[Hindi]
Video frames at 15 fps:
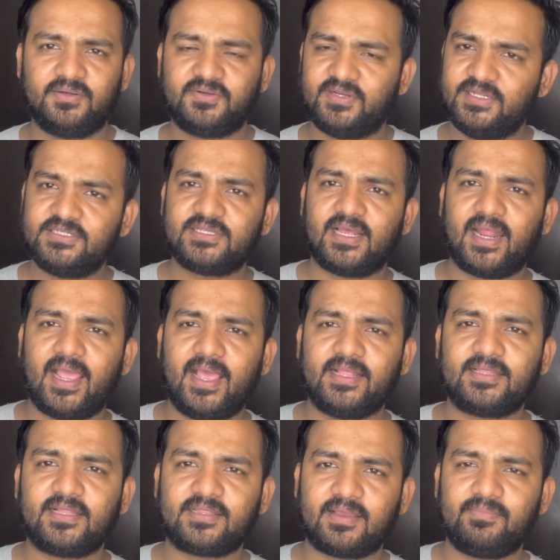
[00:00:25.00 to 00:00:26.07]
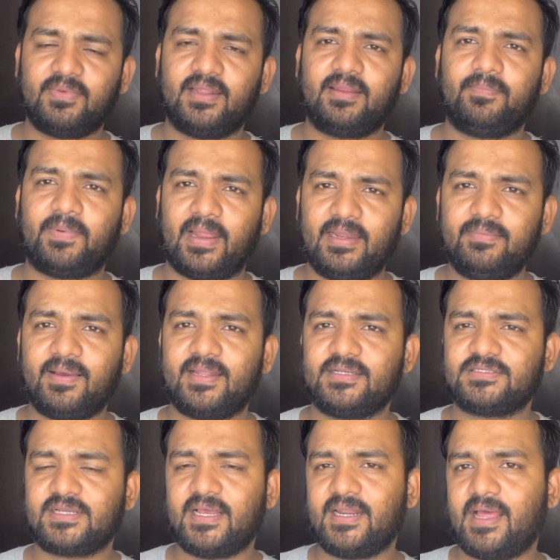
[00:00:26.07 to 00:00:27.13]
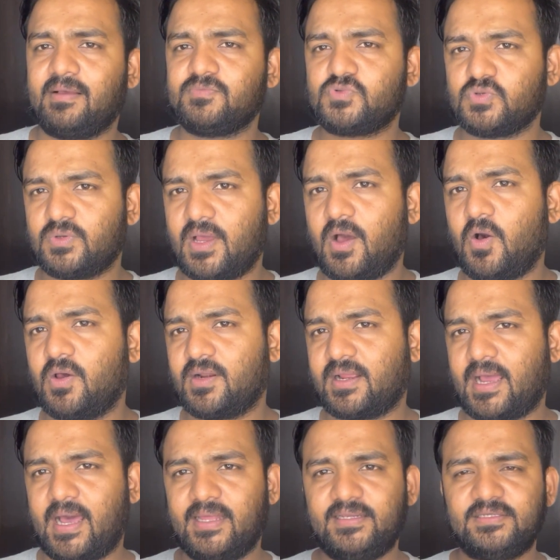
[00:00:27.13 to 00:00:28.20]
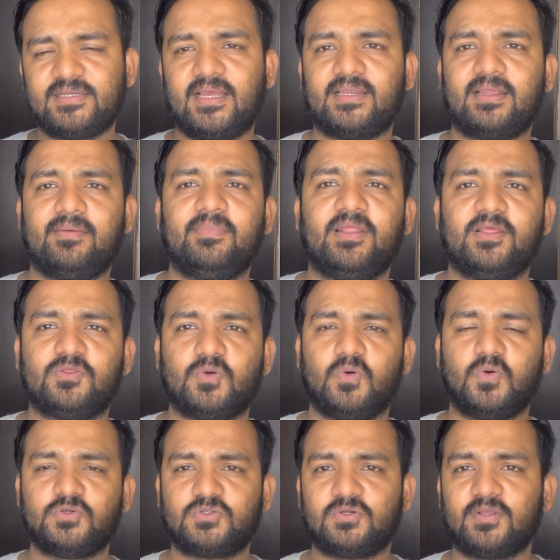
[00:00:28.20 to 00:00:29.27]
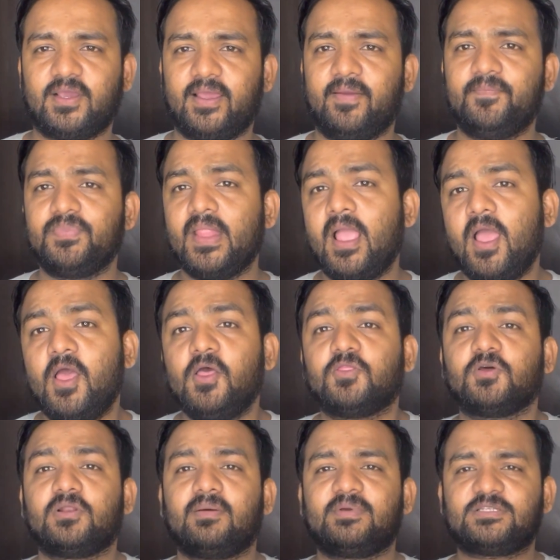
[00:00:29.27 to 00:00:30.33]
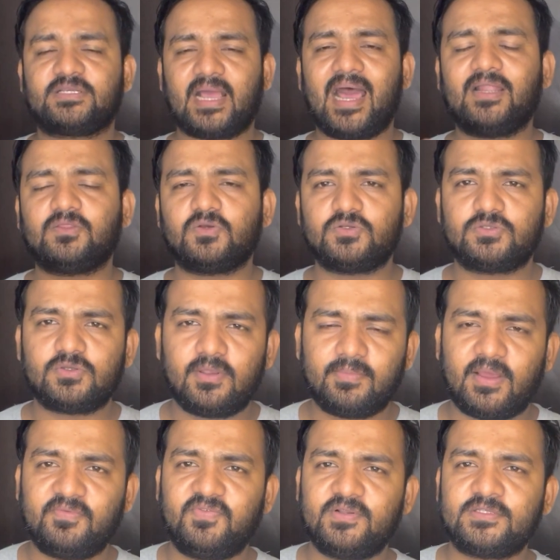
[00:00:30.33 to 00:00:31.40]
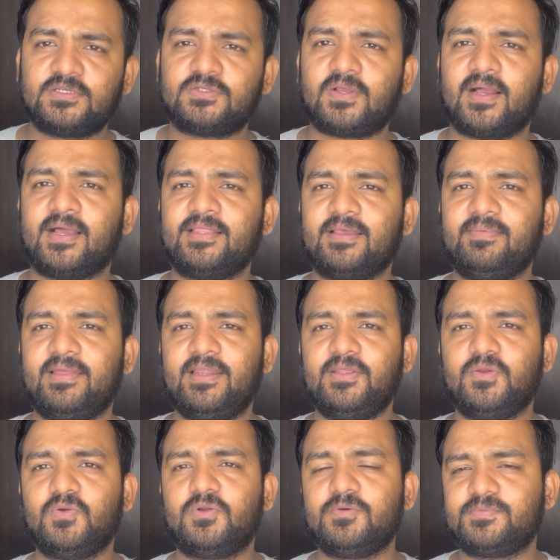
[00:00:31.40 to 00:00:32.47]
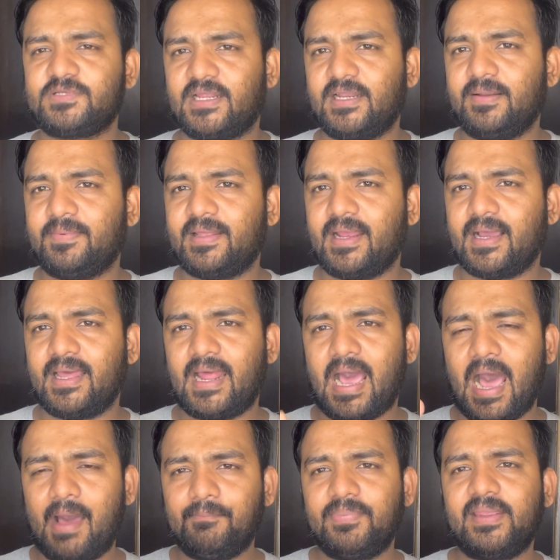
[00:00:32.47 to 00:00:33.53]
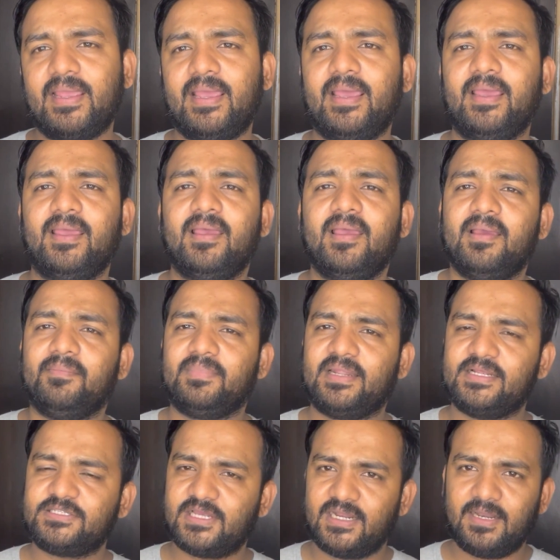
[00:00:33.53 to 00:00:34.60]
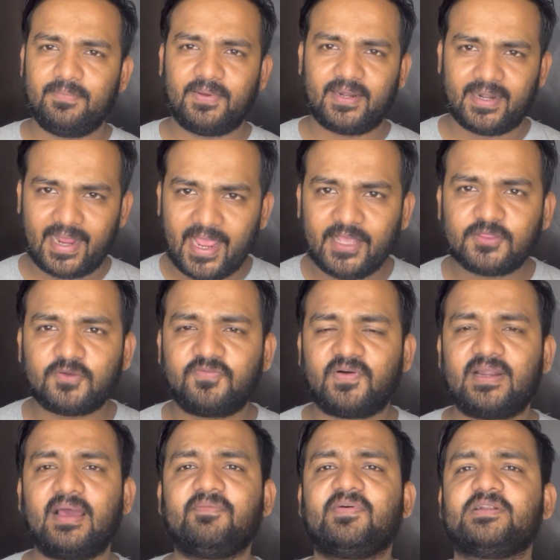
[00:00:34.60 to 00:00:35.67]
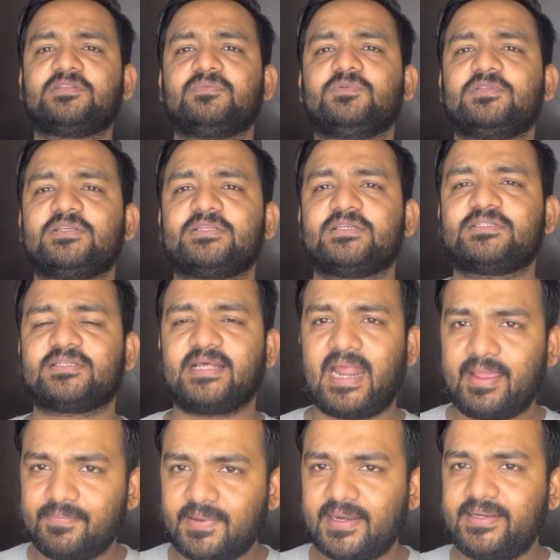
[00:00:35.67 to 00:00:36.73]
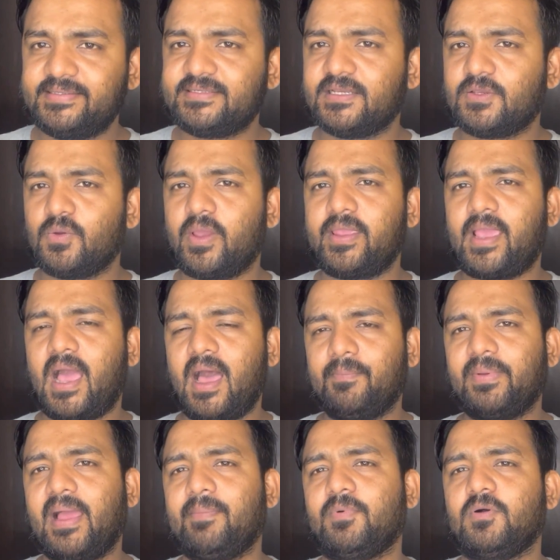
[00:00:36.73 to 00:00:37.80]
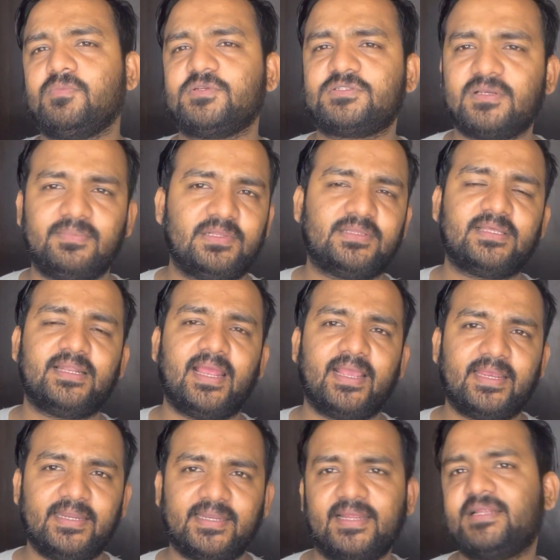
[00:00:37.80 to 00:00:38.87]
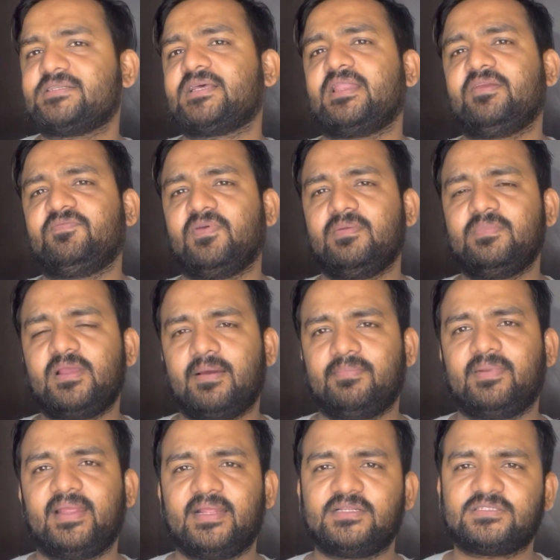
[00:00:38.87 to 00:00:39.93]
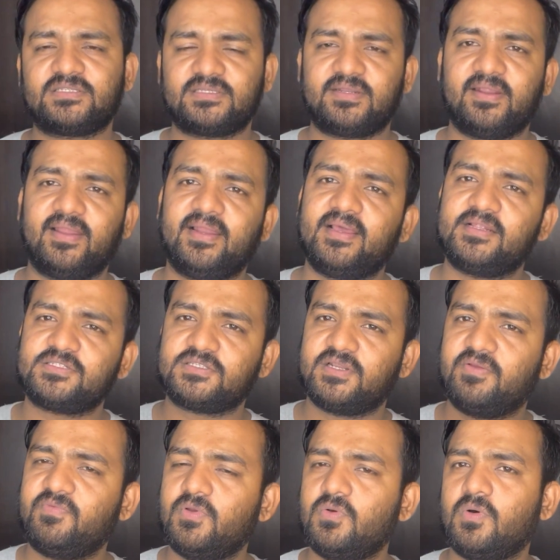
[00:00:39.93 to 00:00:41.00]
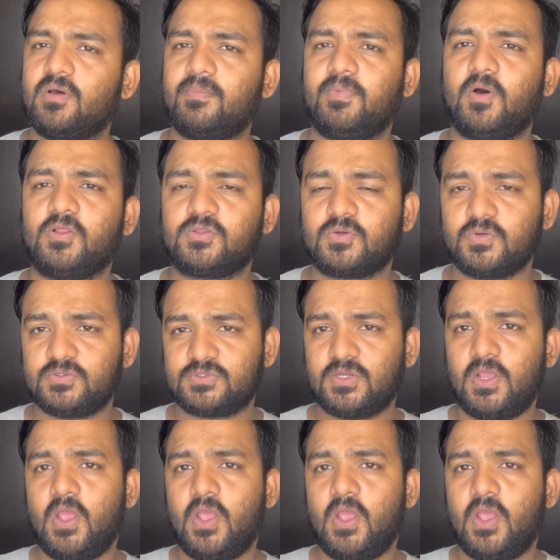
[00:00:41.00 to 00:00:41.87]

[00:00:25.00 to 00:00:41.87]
ट्रीजर आया था तब मैंने पहली बार इसका नाम सुना और कहानी जान के मेरे तो होश उड़ गए तो नमस्कार दोस्तों एक बार फिर से स्वागत है मेरे यूट्यूब चैनल पर अगर आप भी हैं मेरे चैनल पर नए तो फटाफट से मुझे सब्सक्राइब कर लीजिए क्योंकि यहाँ पे आपको मुझसे मिलती रहेगी ढेर सारी फिल्मी अपडेट्स ट्रेलर्स रिव्यू और बहुत कुछ